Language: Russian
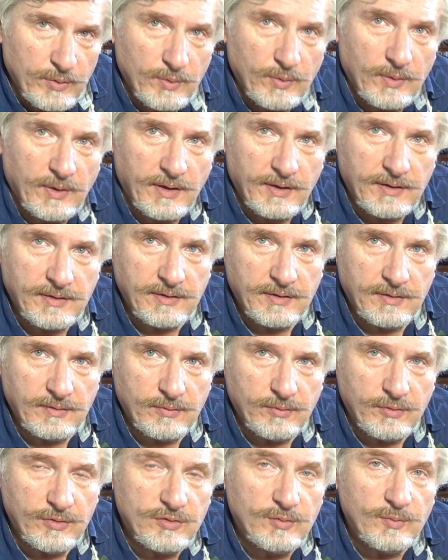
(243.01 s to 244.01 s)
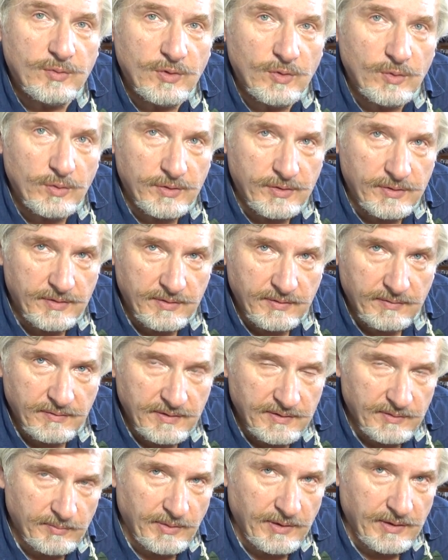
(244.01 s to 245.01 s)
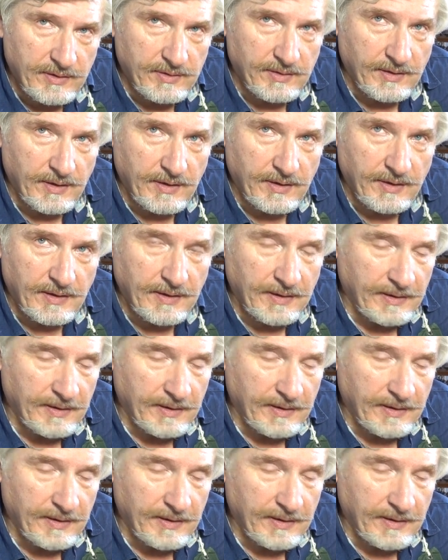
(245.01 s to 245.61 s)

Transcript: эту картинку из множества изображений,